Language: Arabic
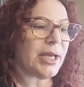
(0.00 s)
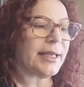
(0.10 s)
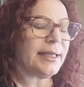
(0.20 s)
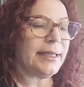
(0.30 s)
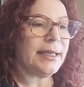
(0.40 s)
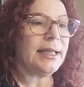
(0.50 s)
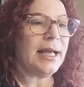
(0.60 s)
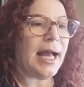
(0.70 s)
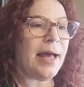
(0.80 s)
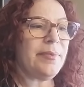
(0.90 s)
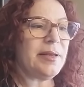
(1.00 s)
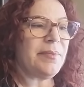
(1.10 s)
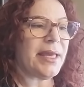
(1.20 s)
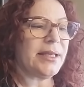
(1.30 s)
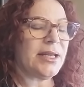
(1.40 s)
شغله
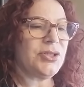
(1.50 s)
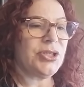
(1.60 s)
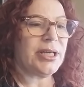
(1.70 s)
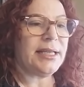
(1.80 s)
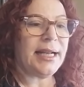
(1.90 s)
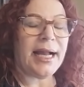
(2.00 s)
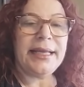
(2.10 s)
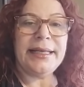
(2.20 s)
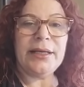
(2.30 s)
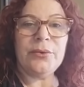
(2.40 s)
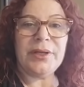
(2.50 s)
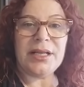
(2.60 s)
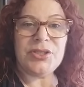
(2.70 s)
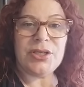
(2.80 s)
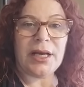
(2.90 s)
قبل ما يرجع العيلة
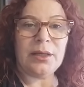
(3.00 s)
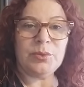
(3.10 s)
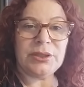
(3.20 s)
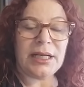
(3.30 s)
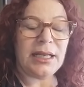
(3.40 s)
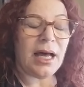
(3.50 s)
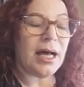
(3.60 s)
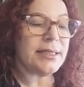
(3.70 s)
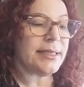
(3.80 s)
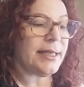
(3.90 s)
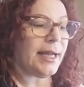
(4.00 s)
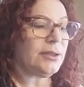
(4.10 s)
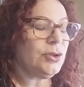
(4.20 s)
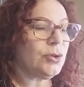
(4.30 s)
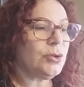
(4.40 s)
ويرجع المطلقات اللي
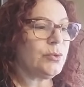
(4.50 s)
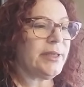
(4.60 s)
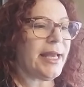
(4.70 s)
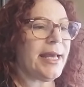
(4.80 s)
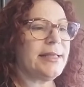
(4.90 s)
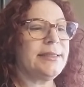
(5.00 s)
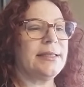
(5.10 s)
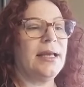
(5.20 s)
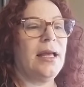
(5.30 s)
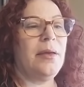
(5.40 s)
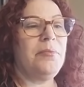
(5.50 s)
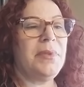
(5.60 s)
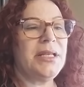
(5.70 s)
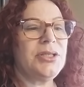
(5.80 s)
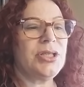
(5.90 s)
عندهم ولاد
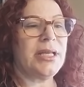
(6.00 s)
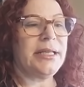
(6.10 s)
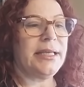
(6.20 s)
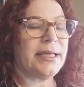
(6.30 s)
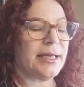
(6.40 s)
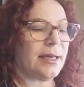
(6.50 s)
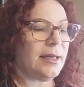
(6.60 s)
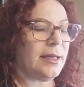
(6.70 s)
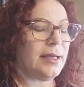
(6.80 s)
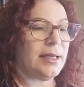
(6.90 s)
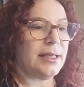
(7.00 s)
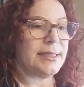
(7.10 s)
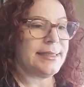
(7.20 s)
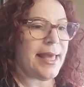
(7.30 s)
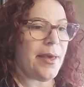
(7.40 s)
من شريك آه،
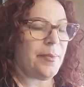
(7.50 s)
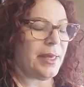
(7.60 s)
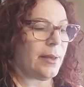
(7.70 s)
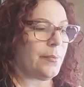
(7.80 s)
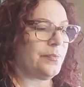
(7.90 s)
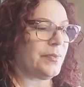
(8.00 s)
سابق